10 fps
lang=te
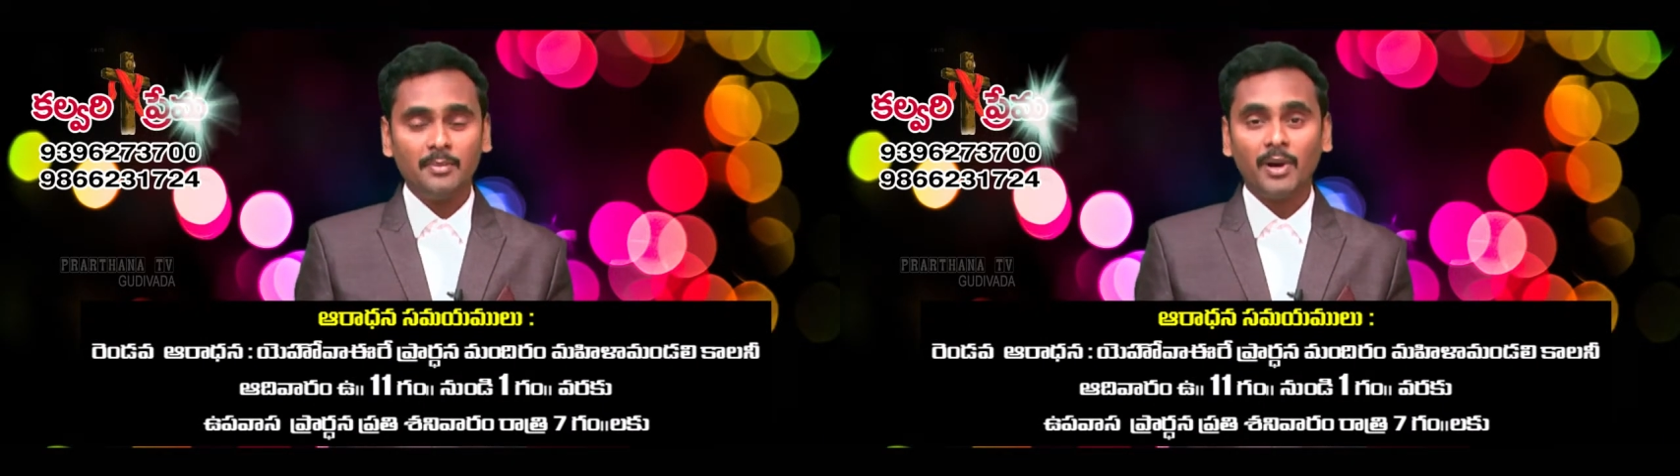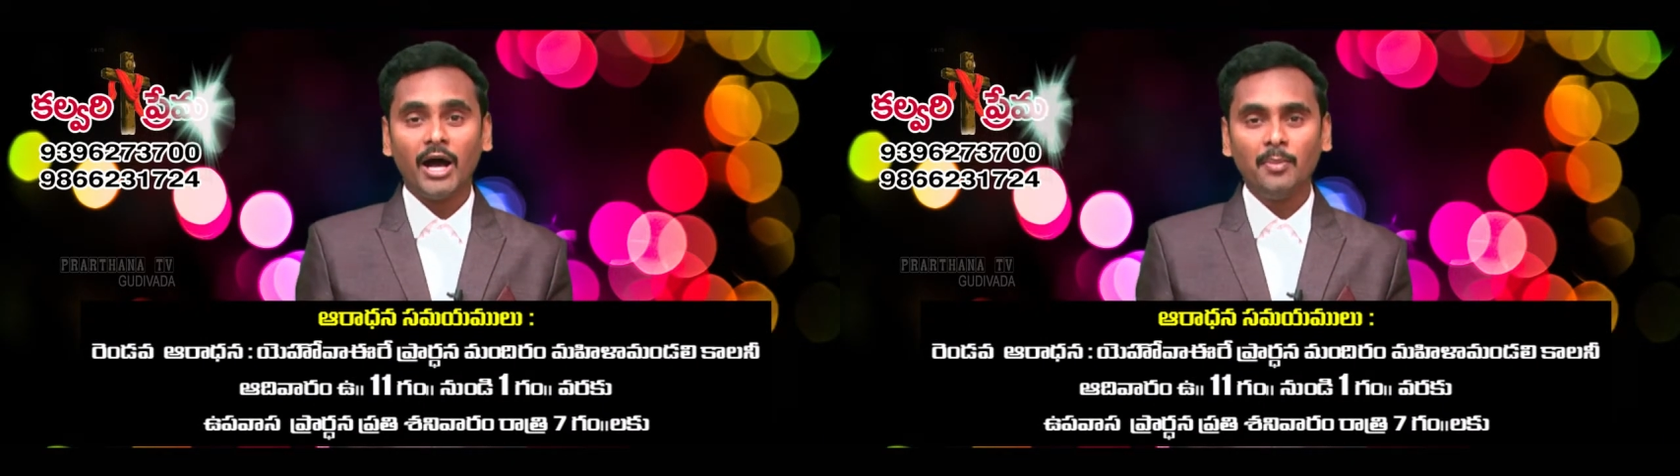
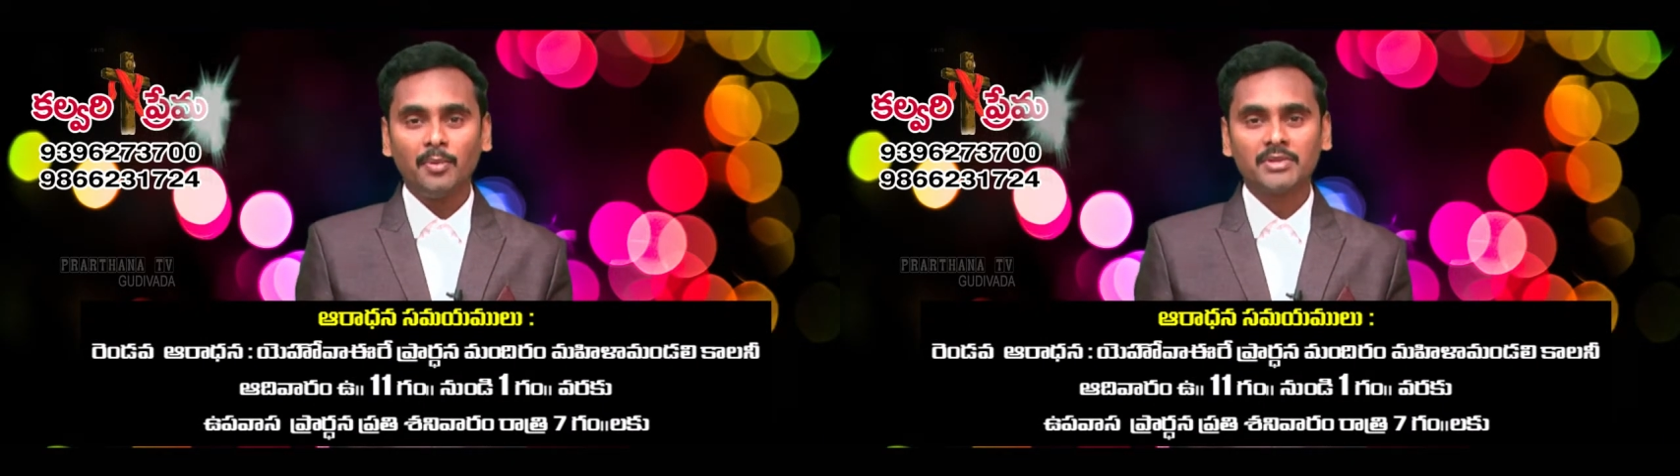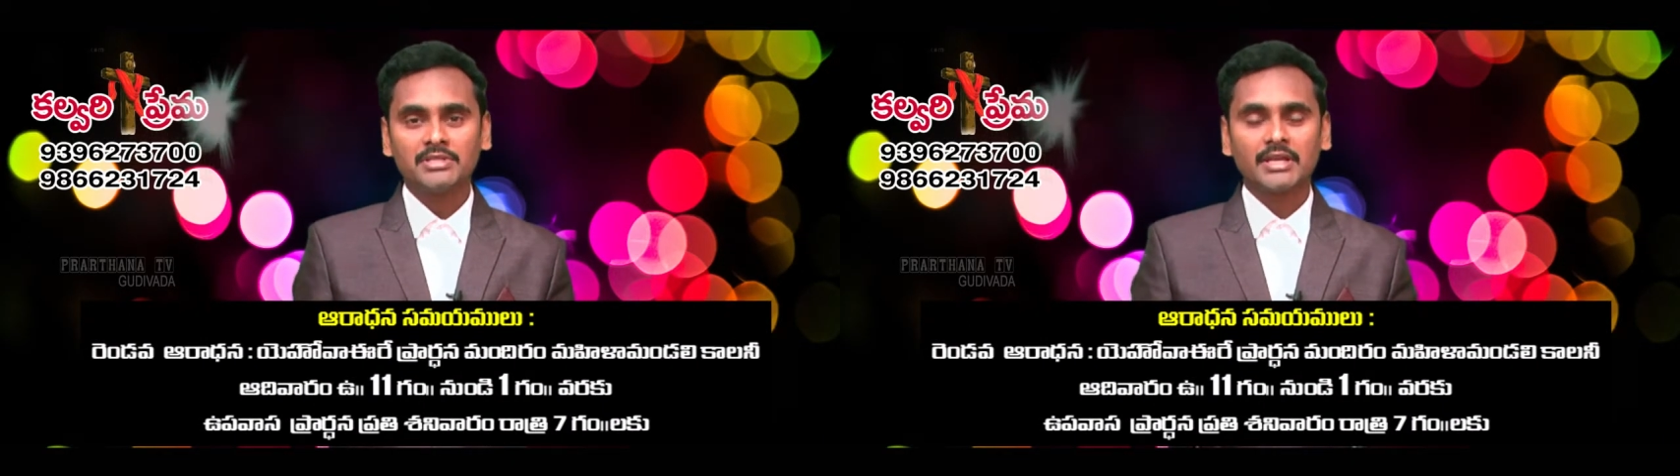పాపము
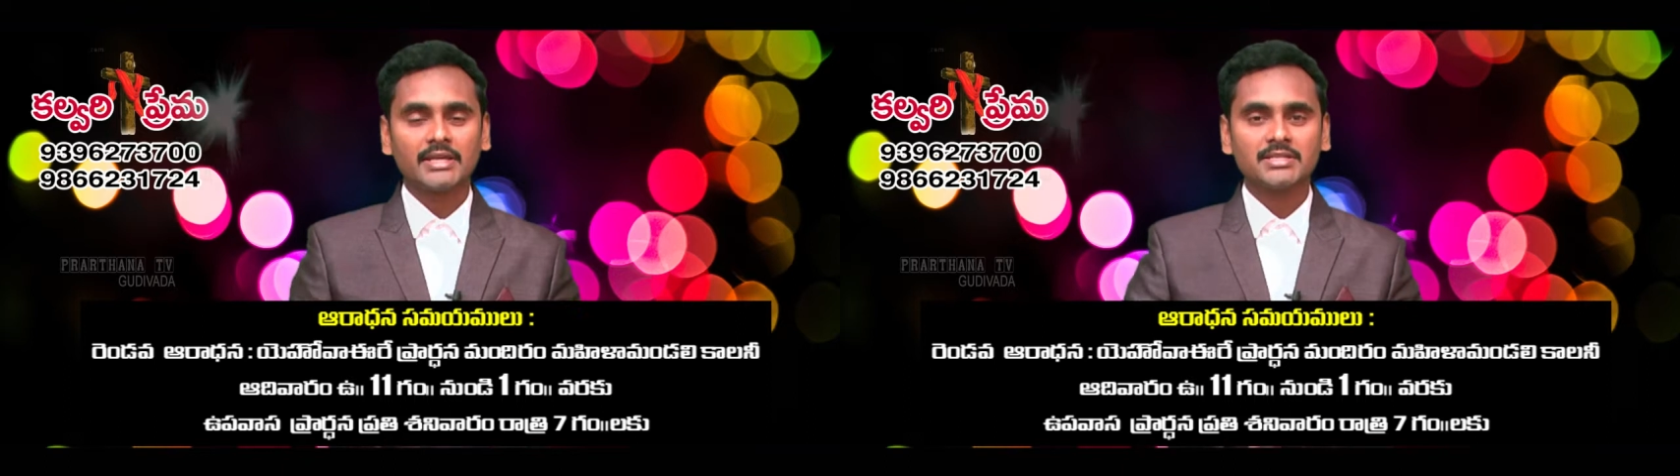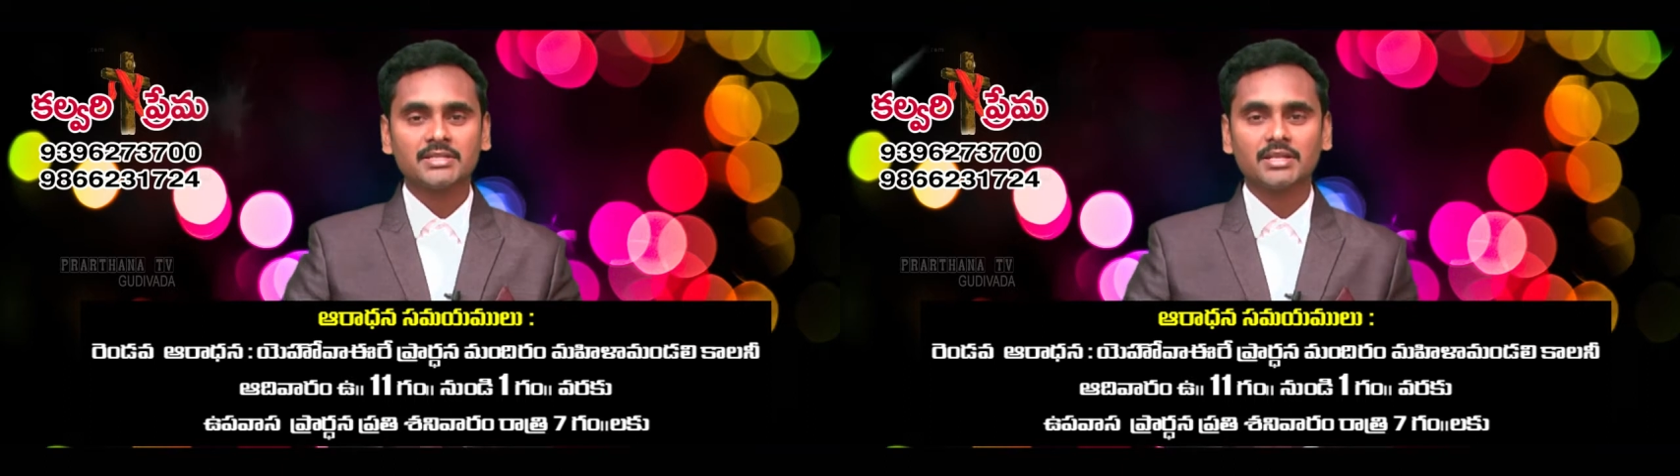నుంచి
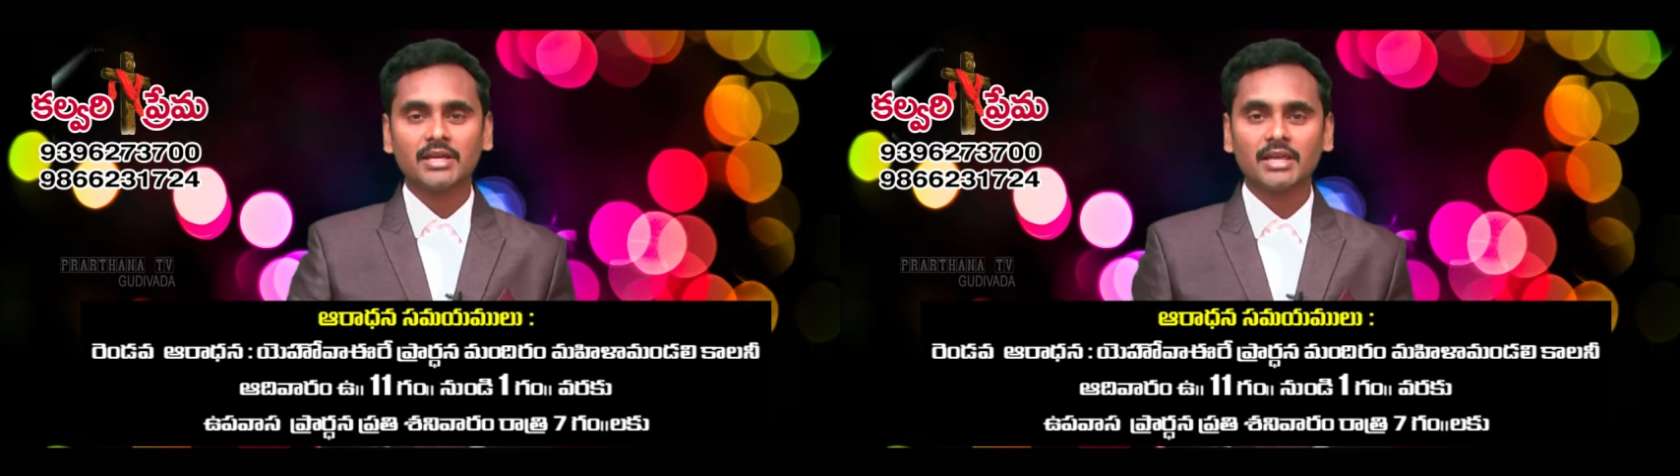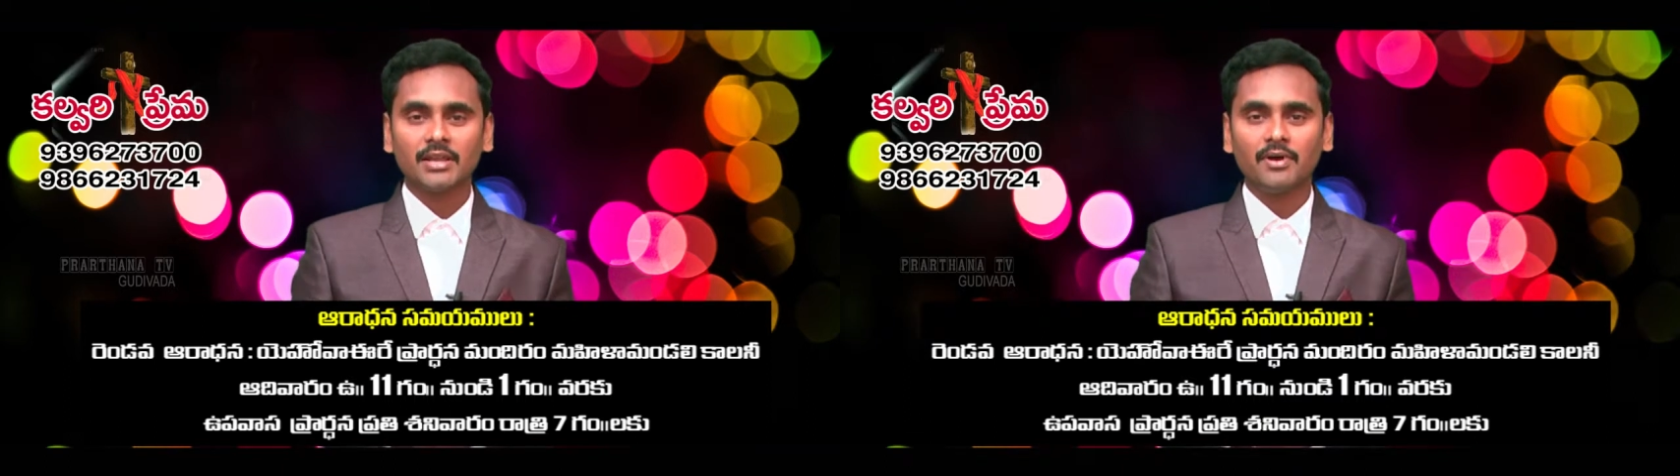
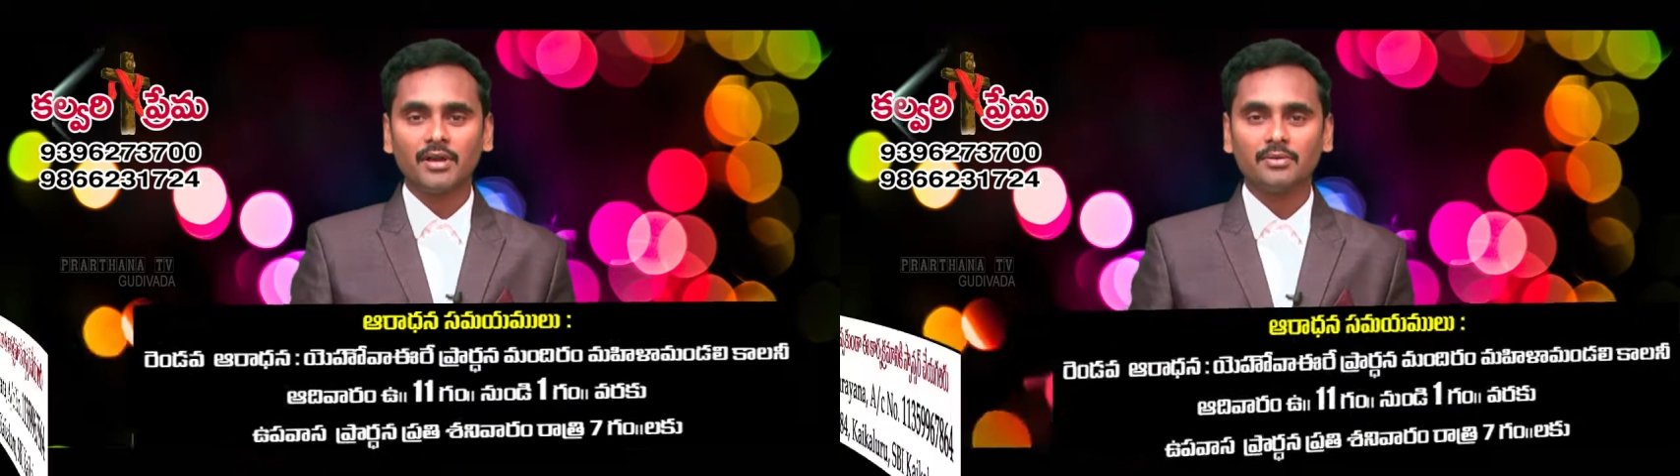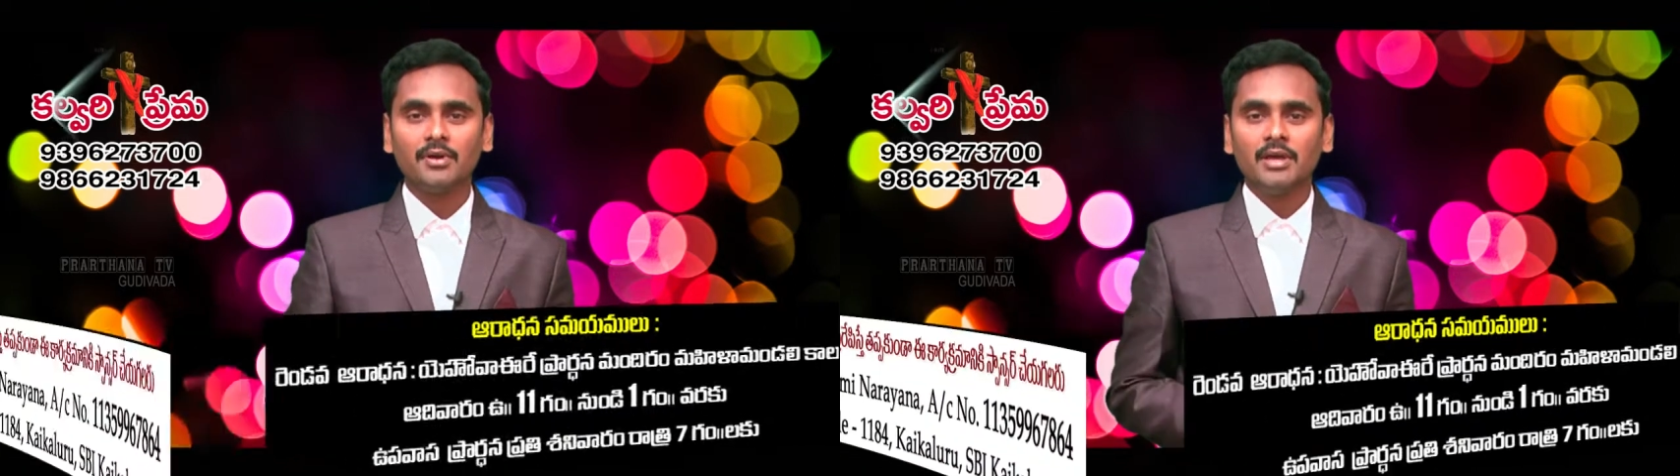రక్షించగలిగిన వారు